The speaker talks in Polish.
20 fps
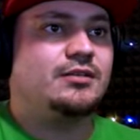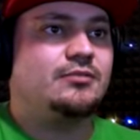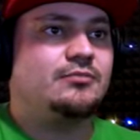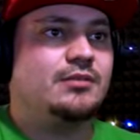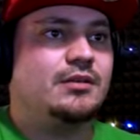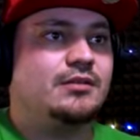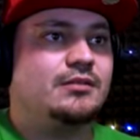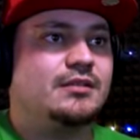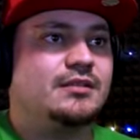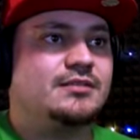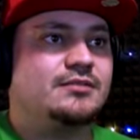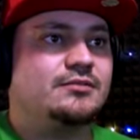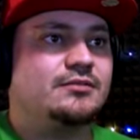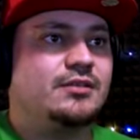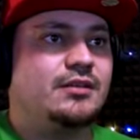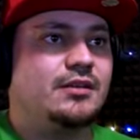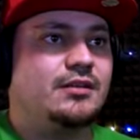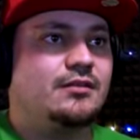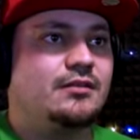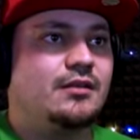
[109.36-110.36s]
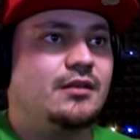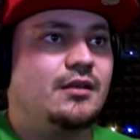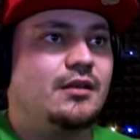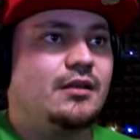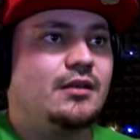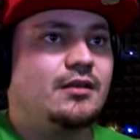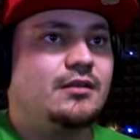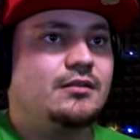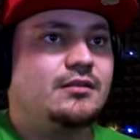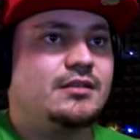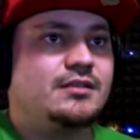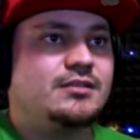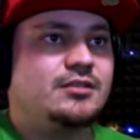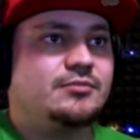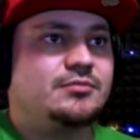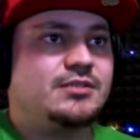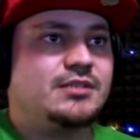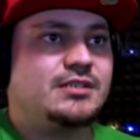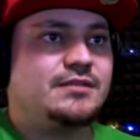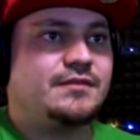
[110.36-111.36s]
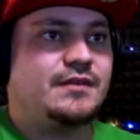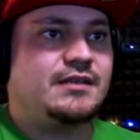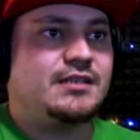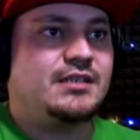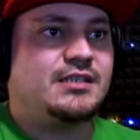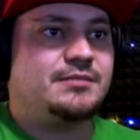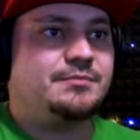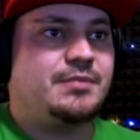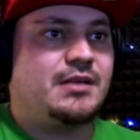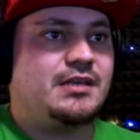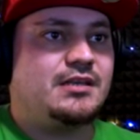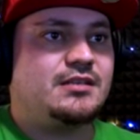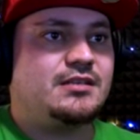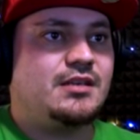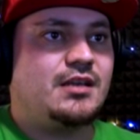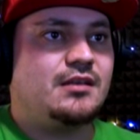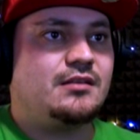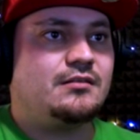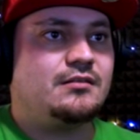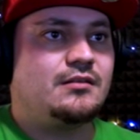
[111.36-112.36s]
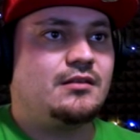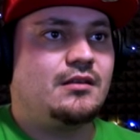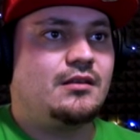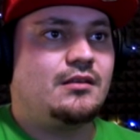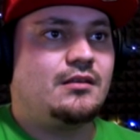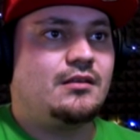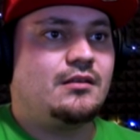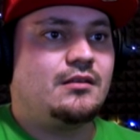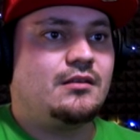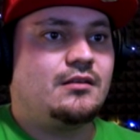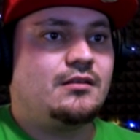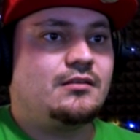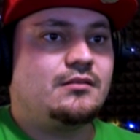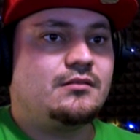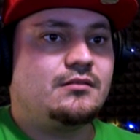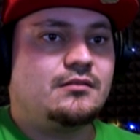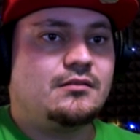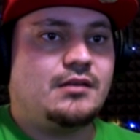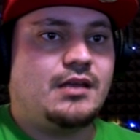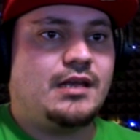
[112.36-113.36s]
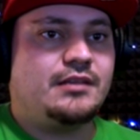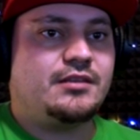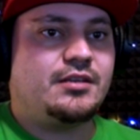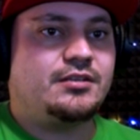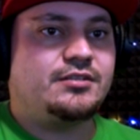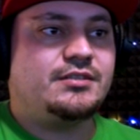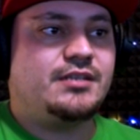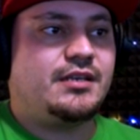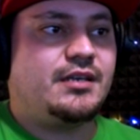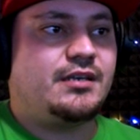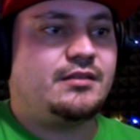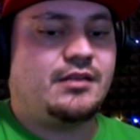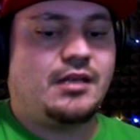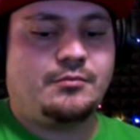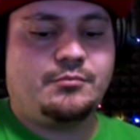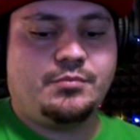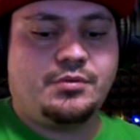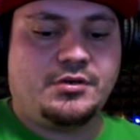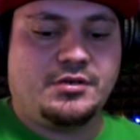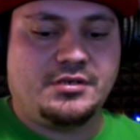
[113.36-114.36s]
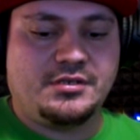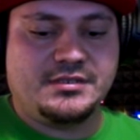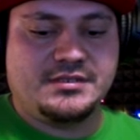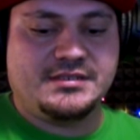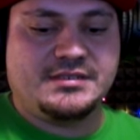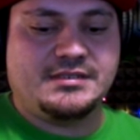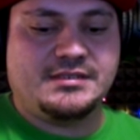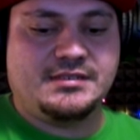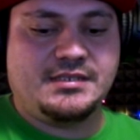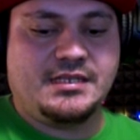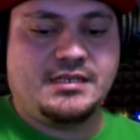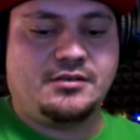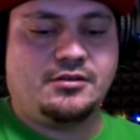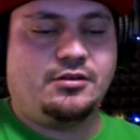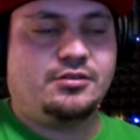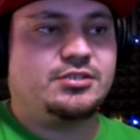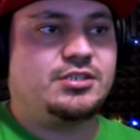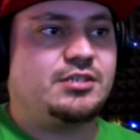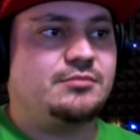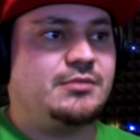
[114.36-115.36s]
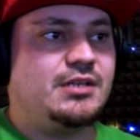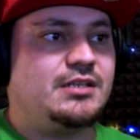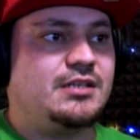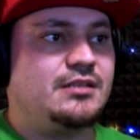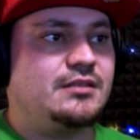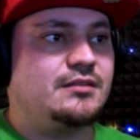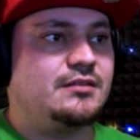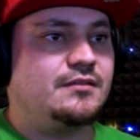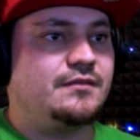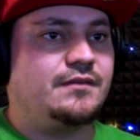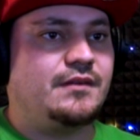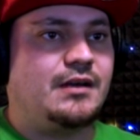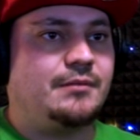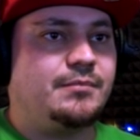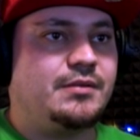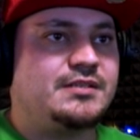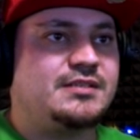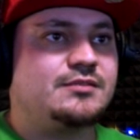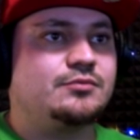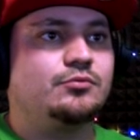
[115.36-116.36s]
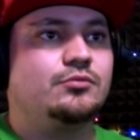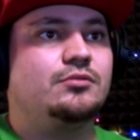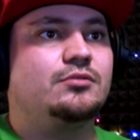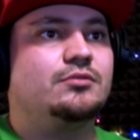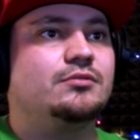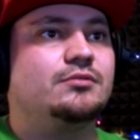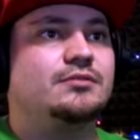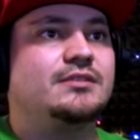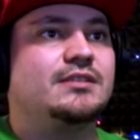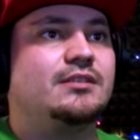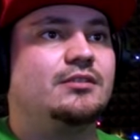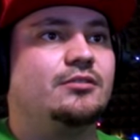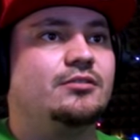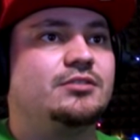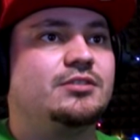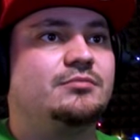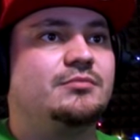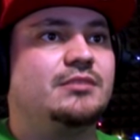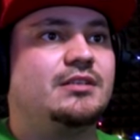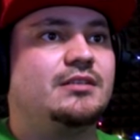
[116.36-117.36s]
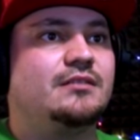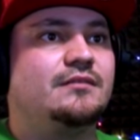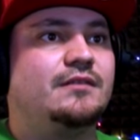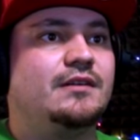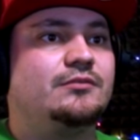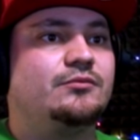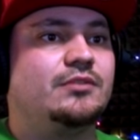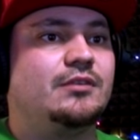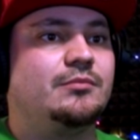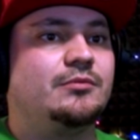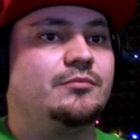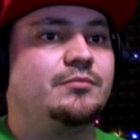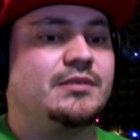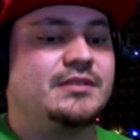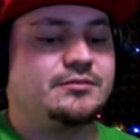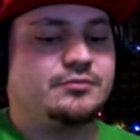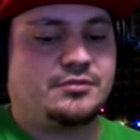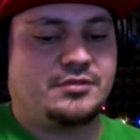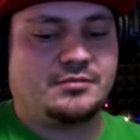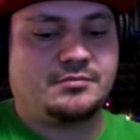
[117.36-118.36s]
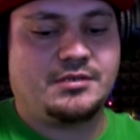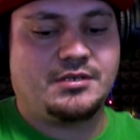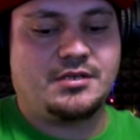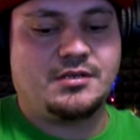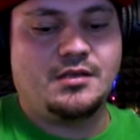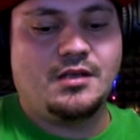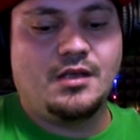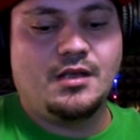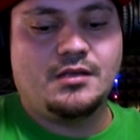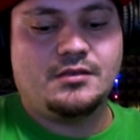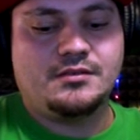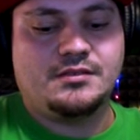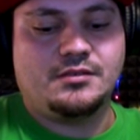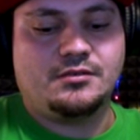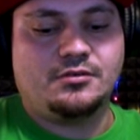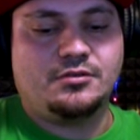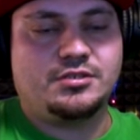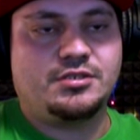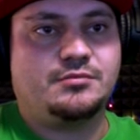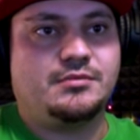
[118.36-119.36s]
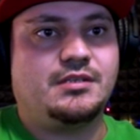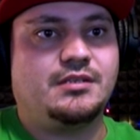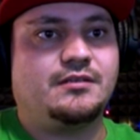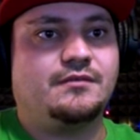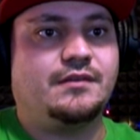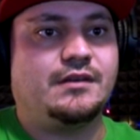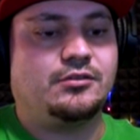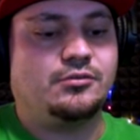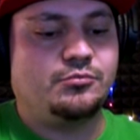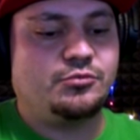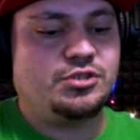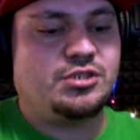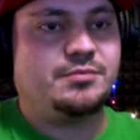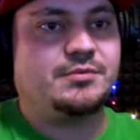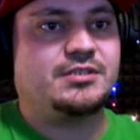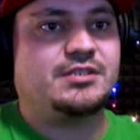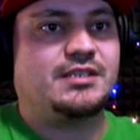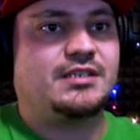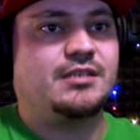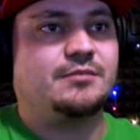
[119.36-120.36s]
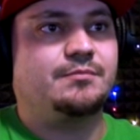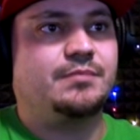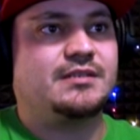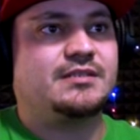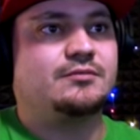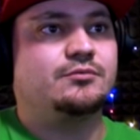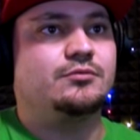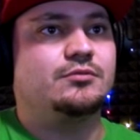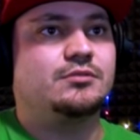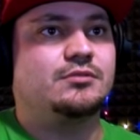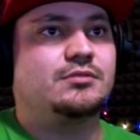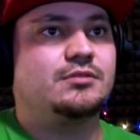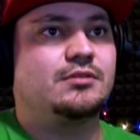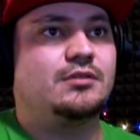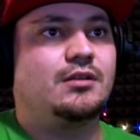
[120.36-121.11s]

dobra, jest okej. Jest dobrze, jest fajnie, jest pięknie. Enter the number 0812 Passwordo 0812 tutaj był password chyba, nie? 0812, no musi być taki password